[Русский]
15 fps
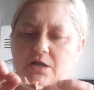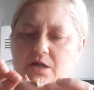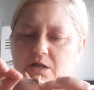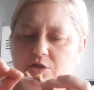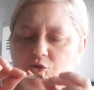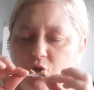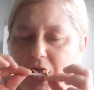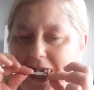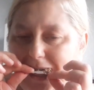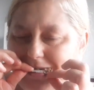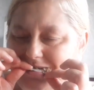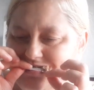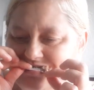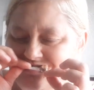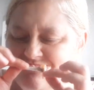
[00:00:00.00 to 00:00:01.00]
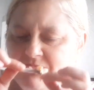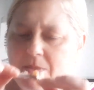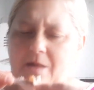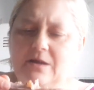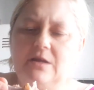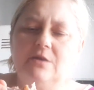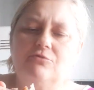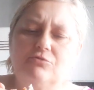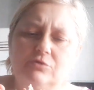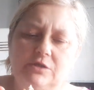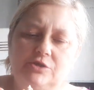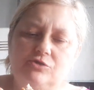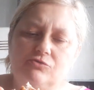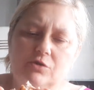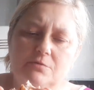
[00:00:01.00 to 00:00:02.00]
городок. Или
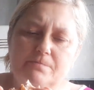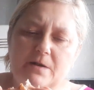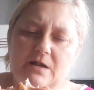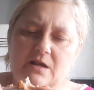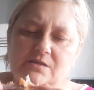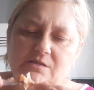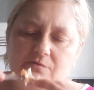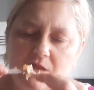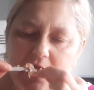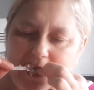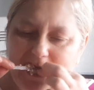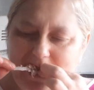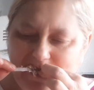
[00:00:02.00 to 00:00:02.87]
улочку он показывал.